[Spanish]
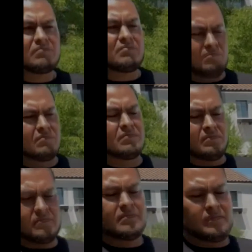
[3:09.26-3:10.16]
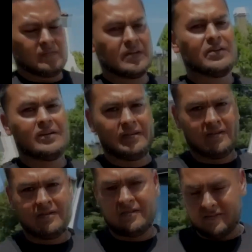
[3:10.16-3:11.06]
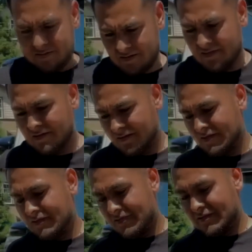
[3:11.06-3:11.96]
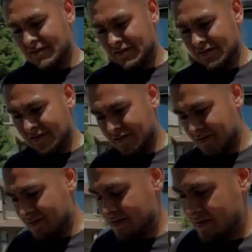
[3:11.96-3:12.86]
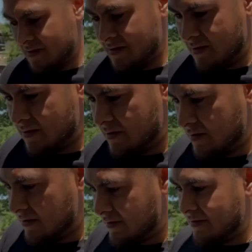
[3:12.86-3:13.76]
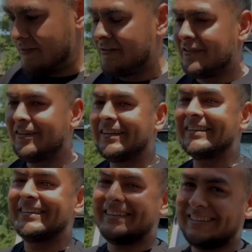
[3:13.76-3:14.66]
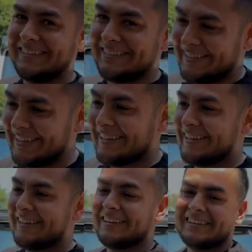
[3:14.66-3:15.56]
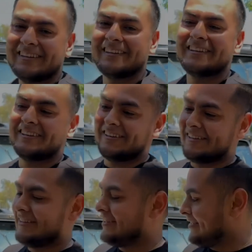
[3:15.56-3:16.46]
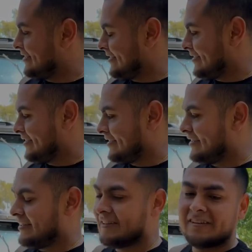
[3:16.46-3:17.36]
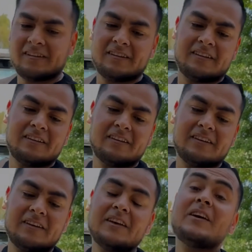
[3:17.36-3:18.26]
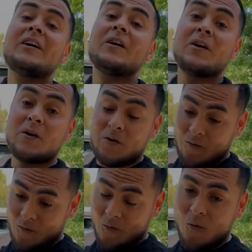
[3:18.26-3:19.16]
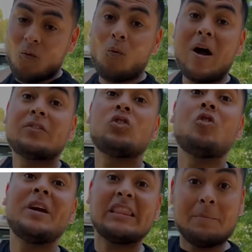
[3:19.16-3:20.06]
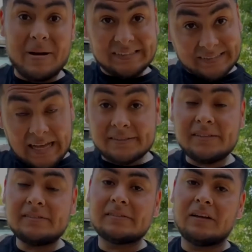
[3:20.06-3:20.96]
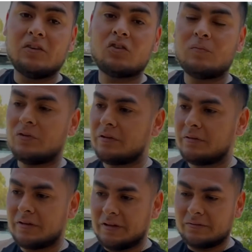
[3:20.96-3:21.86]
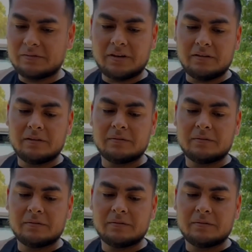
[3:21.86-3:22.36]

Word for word: de uno si fuera, yo en los taxis, cabrones, ¿sabes que esos se pierden aquí en China. Los taxis, pero a lo que a usted le costó, le costó 4.90. Yo pienso que si le aceptas el 4.90 más taxis, salió como 500.